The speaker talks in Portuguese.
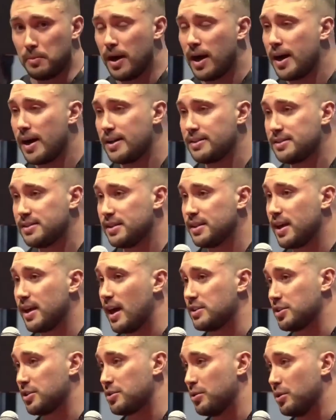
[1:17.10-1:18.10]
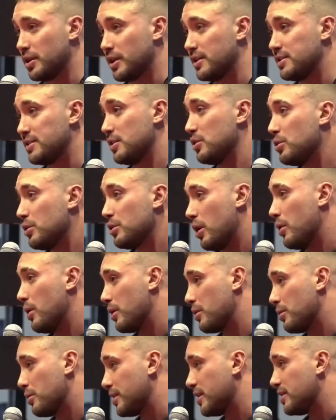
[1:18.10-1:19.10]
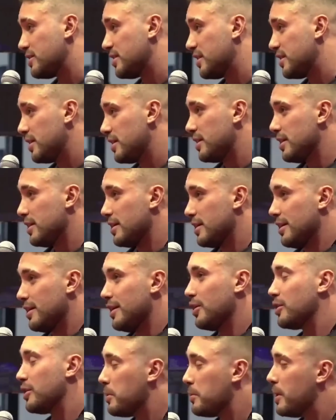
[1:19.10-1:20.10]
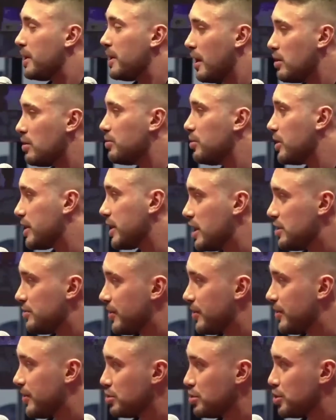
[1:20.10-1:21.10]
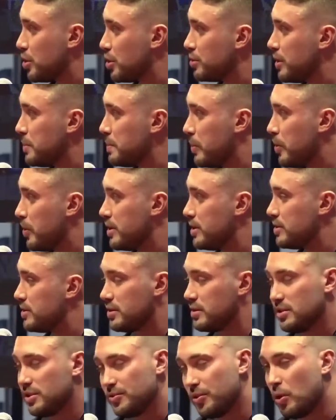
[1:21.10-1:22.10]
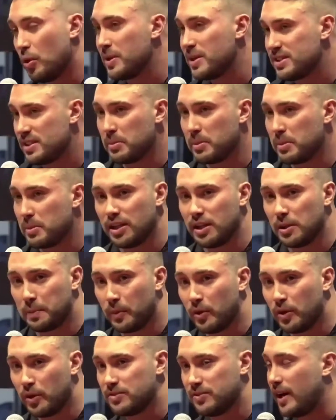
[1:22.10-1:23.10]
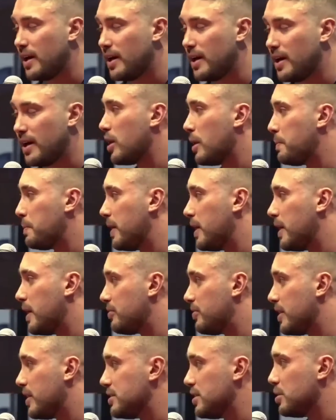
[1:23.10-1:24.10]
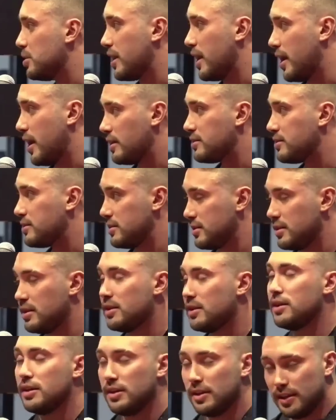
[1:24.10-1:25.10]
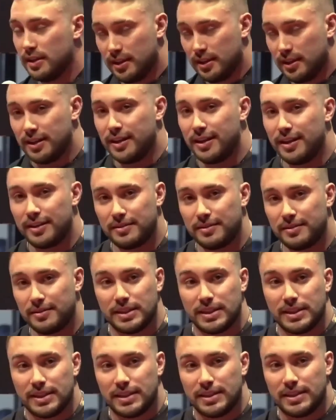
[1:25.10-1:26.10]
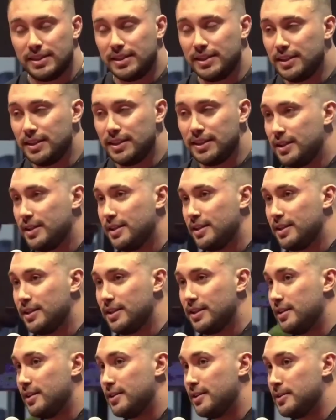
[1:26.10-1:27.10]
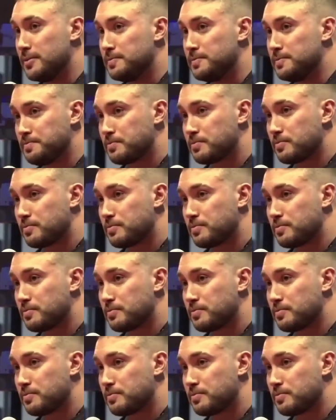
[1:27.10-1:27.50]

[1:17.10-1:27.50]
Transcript: mas se caso acontecer ou não acontecer, eu também tenho vontade de fazer um show depois. Se for uma semana depois, vale muito a pena fazer. Melhor um ainda, né? né? E